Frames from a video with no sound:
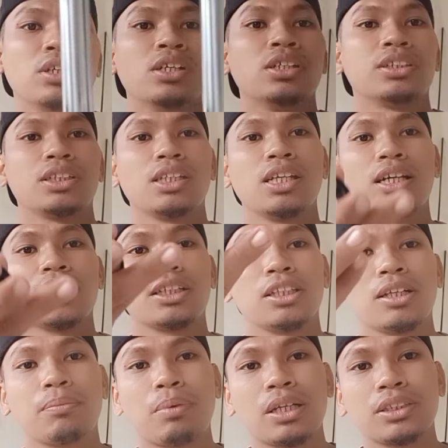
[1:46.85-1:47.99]
seal yang kita
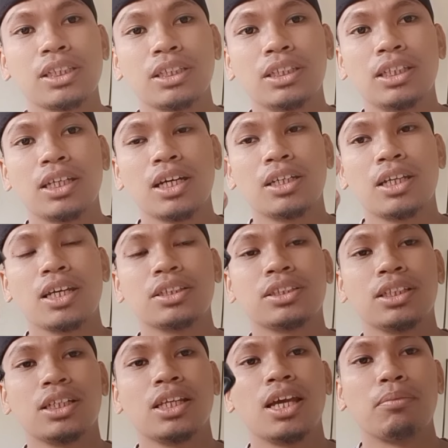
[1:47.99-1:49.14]
pasang ini adalah seal
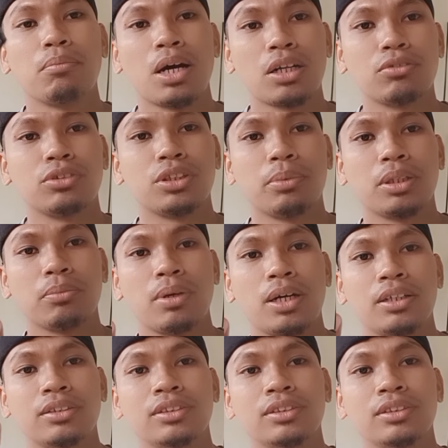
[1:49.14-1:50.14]
yang baru, teman-teman.